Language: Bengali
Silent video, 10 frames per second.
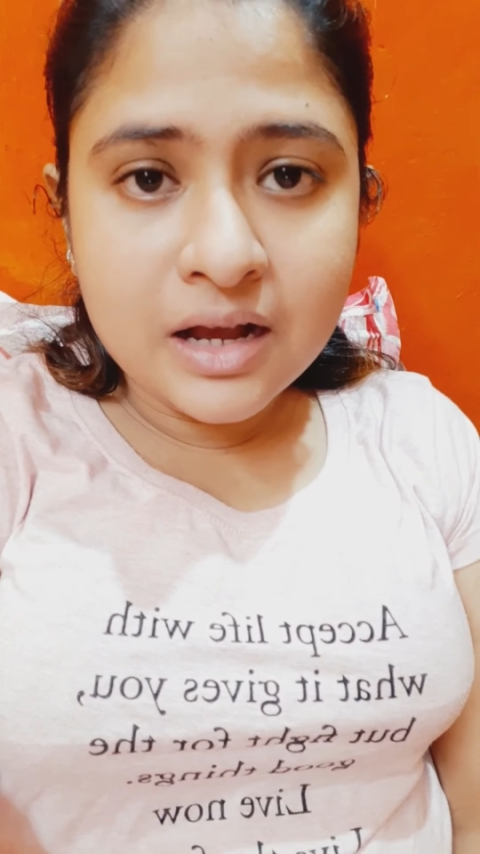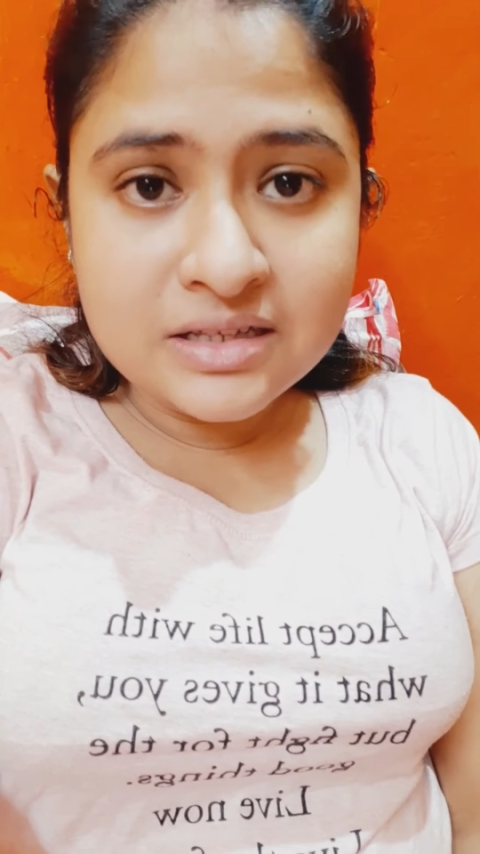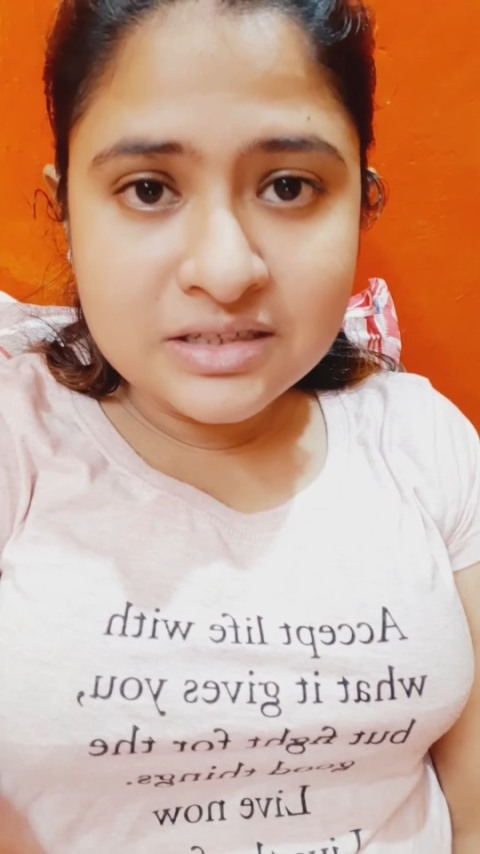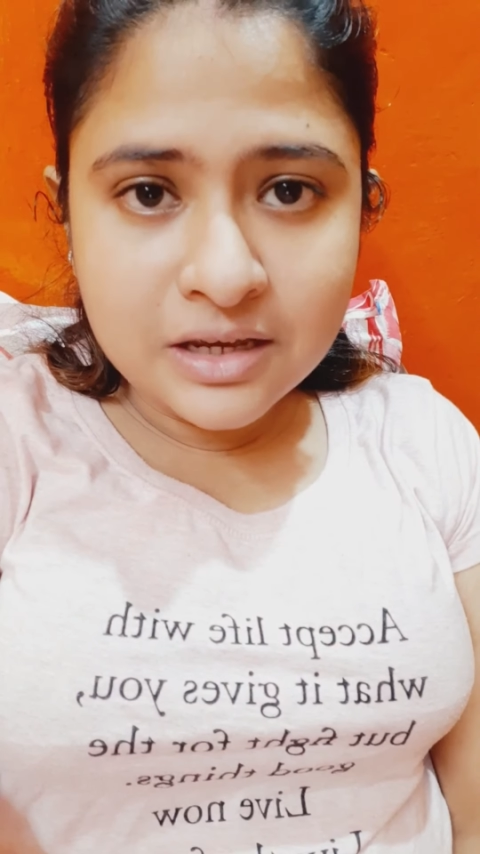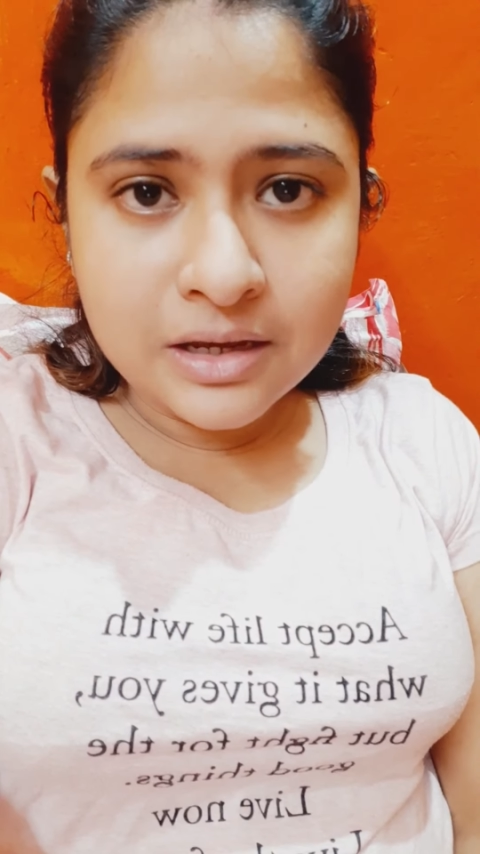
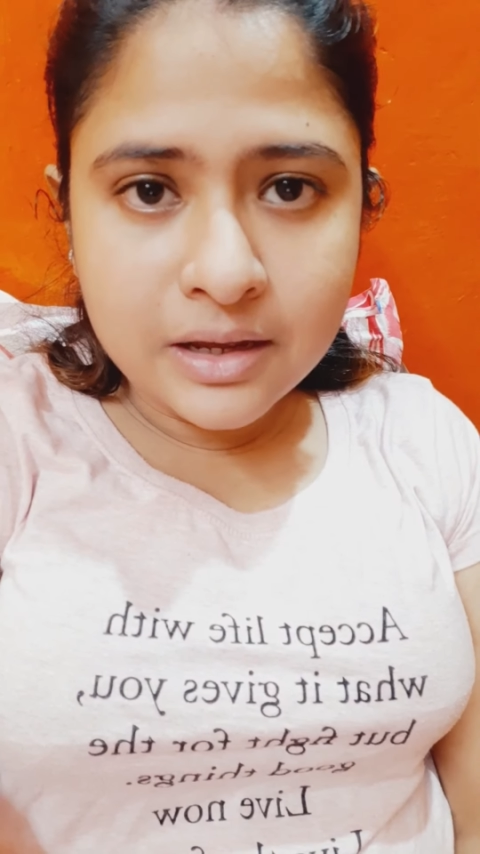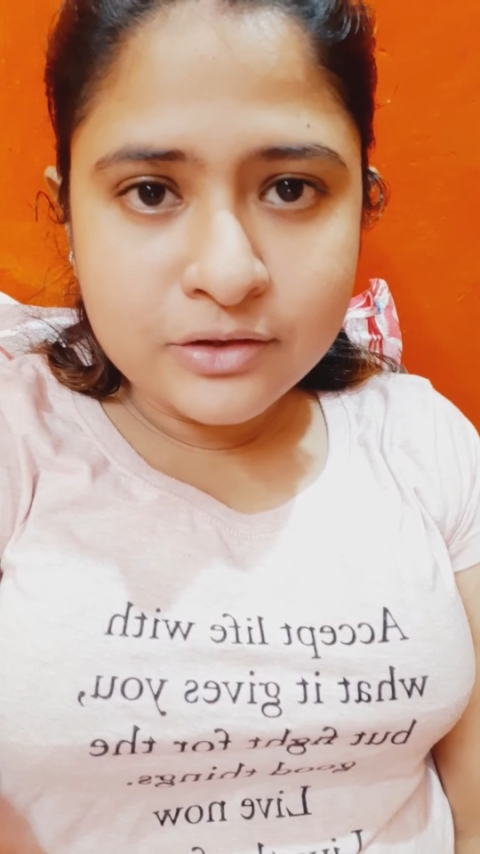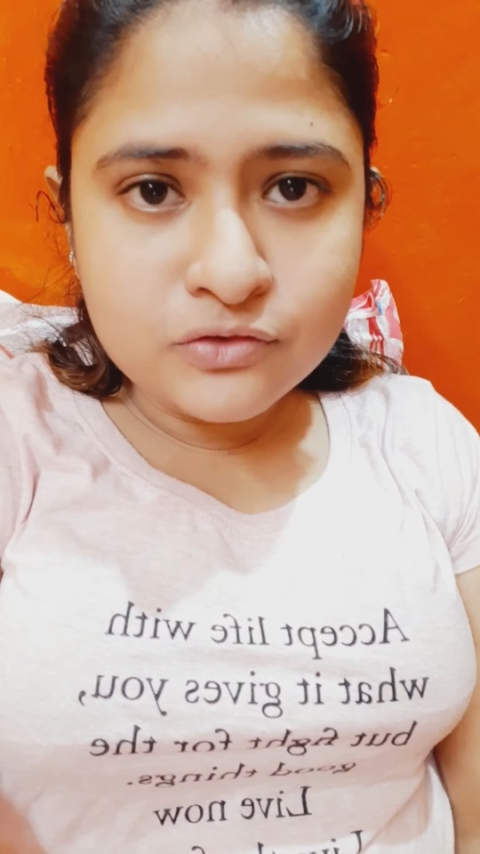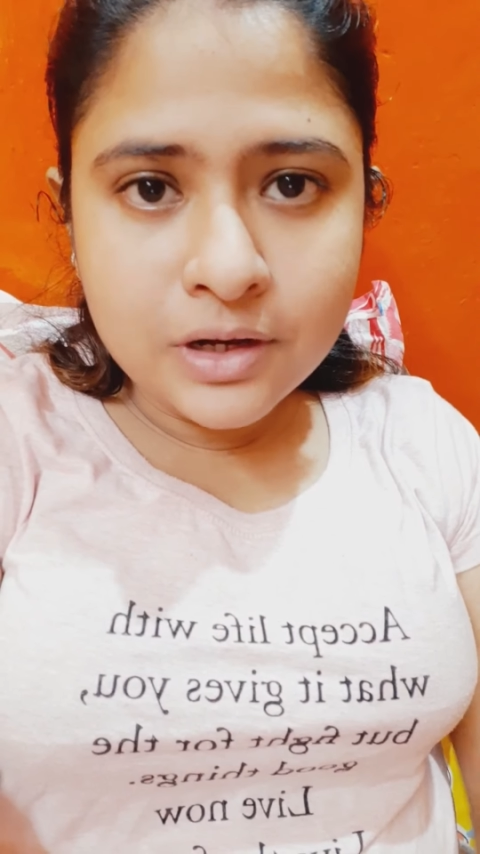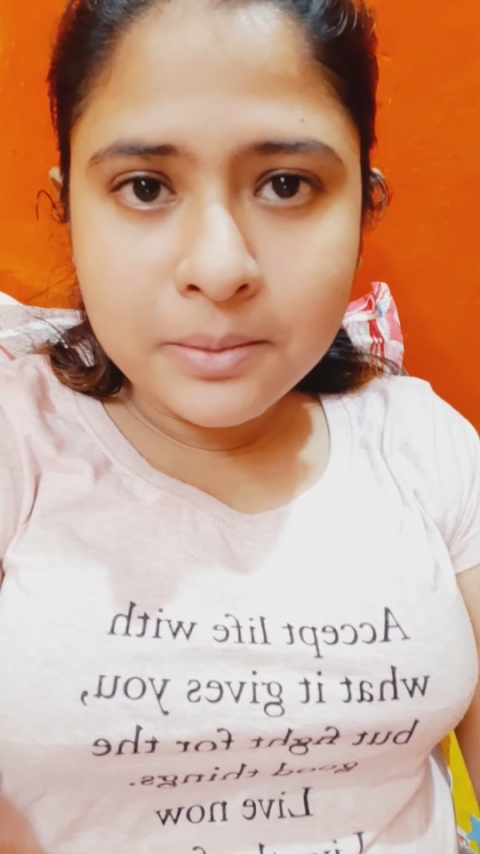আজকে
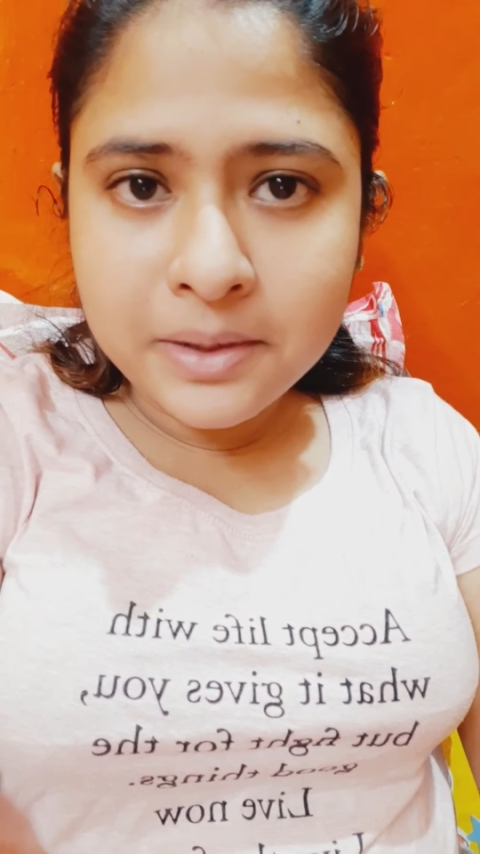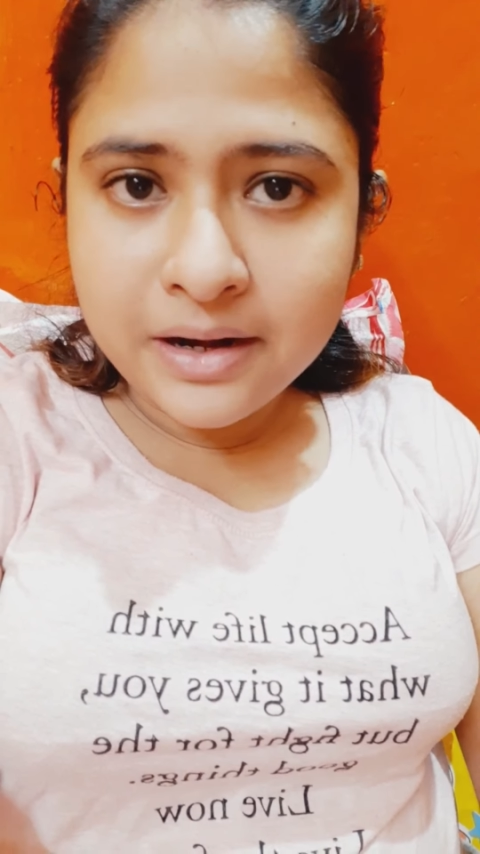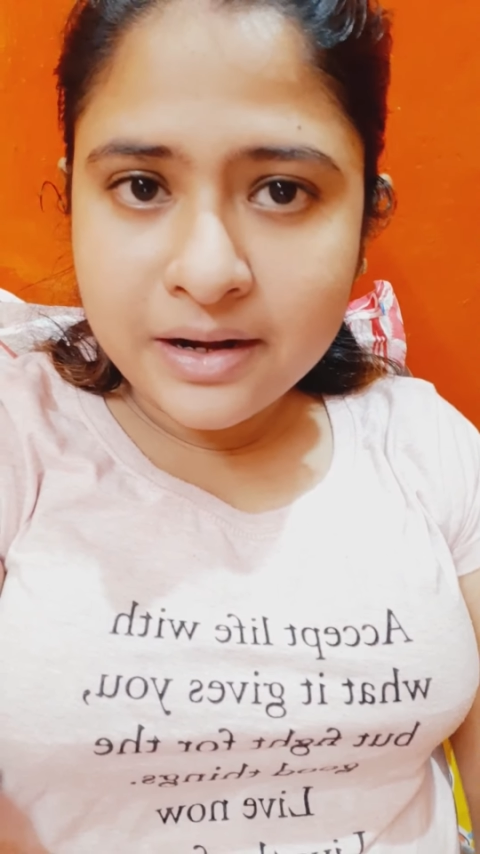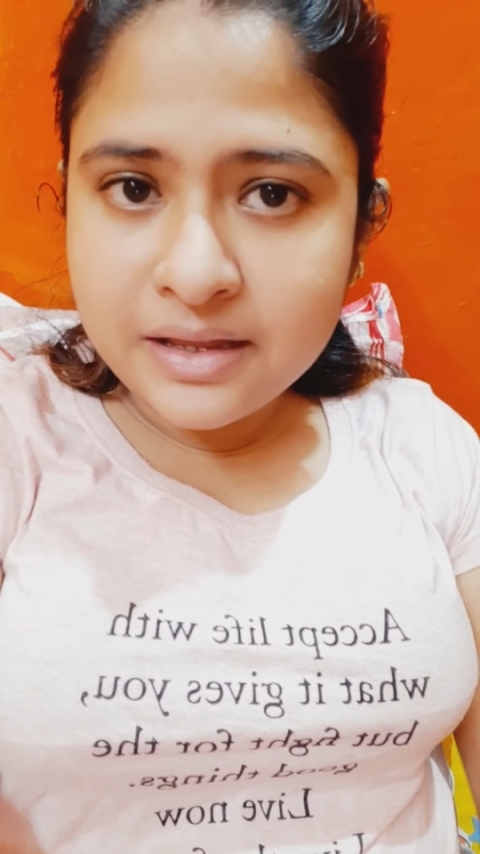অ্যাকচুয়ালি আমার একটা